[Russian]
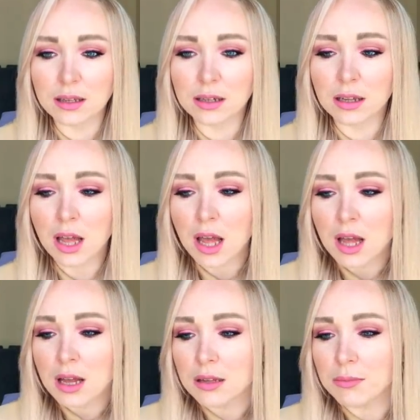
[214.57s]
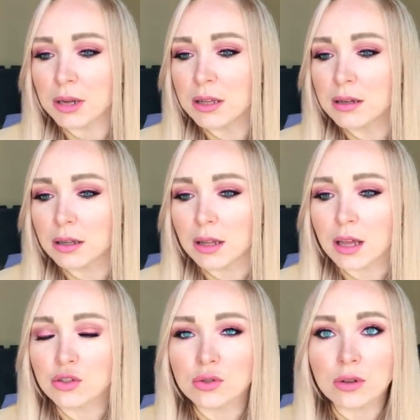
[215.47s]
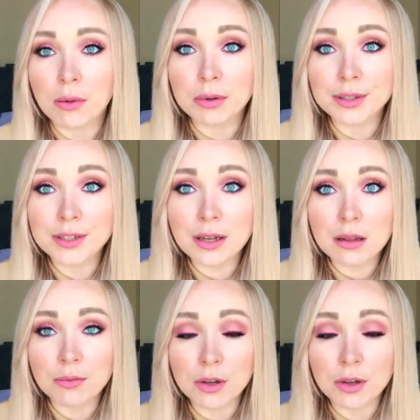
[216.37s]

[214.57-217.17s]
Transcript: Она говорит, и, «Э, блин, говорит, «А я чуть не облысела,